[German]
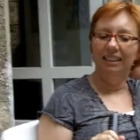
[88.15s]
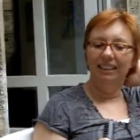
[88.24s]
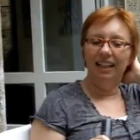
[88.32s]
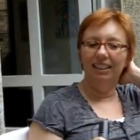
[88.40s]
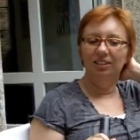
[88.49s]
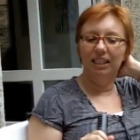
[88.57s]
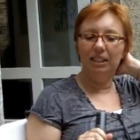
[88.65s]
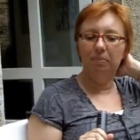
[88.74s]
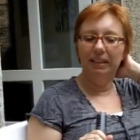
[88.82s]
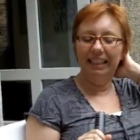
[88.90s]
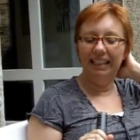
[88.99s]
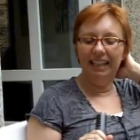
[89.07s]
Also das
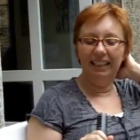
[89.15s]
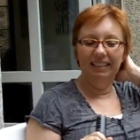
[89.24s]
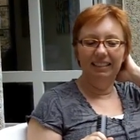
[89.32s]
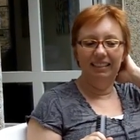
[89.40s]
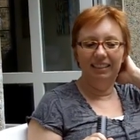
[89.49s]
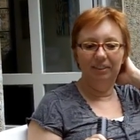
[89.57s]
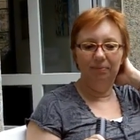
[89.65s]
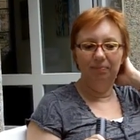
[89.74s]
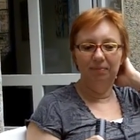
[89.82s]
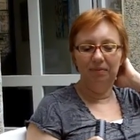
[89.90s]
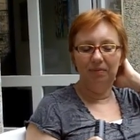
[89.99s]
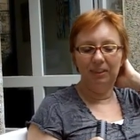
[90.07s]
Begehren
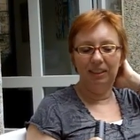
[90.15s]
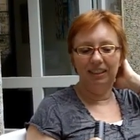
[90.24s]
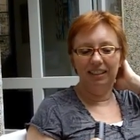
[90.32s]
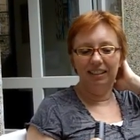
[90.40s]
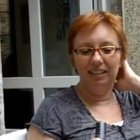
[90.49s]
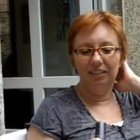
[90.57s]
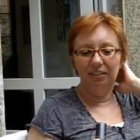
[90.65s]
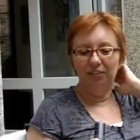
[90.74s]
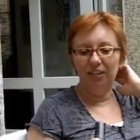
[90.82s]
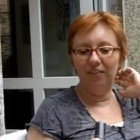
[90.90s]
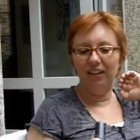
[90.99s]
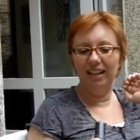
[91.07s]
ähm,
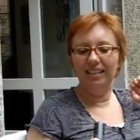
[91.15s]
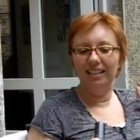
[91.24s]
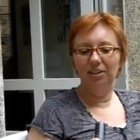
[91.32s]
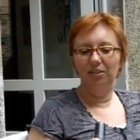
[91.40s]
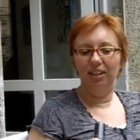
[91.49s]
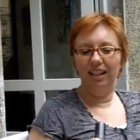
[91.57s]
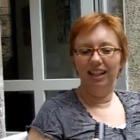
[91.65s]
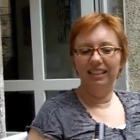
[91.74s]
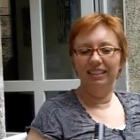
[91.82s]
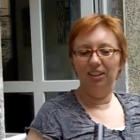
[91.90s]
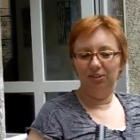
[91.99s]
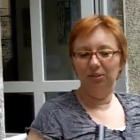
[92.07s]
verweist also
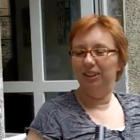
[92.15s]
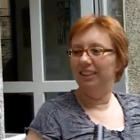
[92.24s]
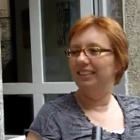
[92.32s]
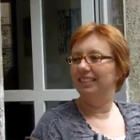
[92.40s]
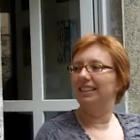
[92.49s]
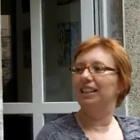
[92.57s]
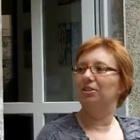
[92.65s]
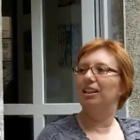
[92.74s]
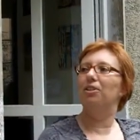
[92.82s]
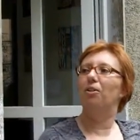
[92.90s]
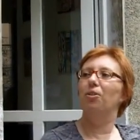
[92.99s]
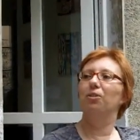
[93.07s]
gerade durch diese
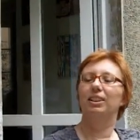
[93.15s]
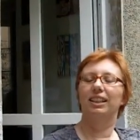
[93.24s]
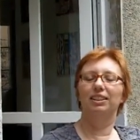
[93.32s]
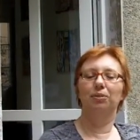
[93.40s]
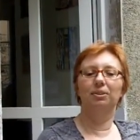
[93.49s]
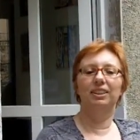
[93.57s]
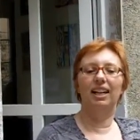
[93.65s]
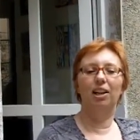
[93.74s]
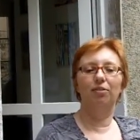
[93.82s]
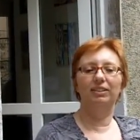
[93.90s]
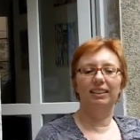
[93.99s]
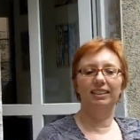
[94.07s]
sexuelle Konnotation
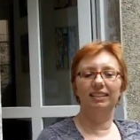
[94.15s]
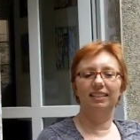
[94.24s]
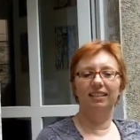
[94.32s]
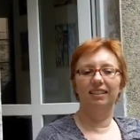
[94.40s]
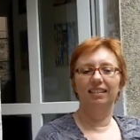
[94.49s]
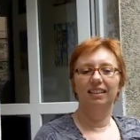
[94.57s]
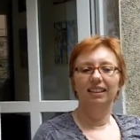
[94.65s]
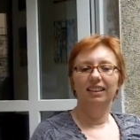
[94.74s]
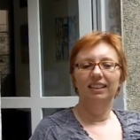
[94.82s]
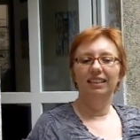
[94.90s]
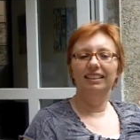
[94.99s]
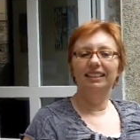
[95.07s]
darauf, dass es äh,
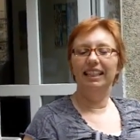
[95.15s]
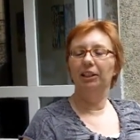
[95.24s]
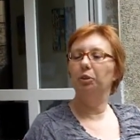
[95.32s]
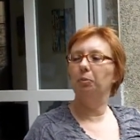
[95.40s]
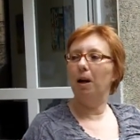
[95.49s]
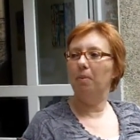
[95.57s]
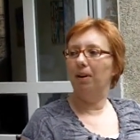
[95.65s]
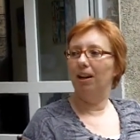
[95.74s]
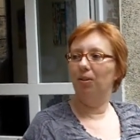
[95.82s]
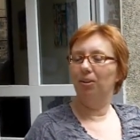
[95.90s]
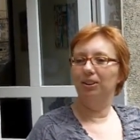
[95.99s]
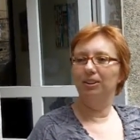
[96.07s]
ein Gegenüber
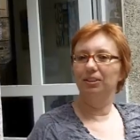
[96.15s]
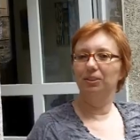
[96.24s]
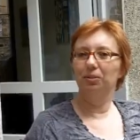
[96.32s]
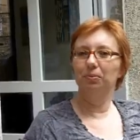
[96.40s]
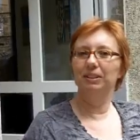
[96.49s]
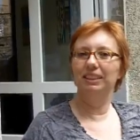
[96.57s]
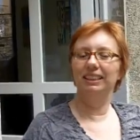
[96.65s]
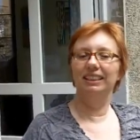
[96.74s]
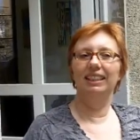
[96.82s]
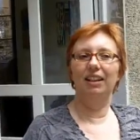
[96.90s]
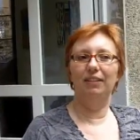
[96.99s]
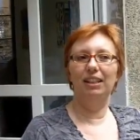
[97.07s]
braucht, um sich
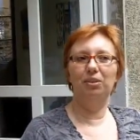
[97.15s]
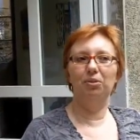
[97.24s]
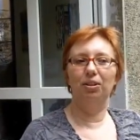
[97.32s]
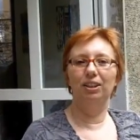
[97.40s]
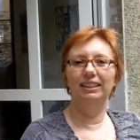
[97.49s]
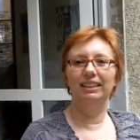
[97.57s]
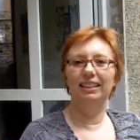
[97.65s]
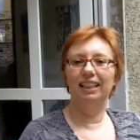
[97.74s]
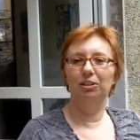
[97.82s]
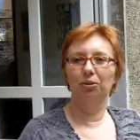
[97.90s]
in der Welt zu äußern.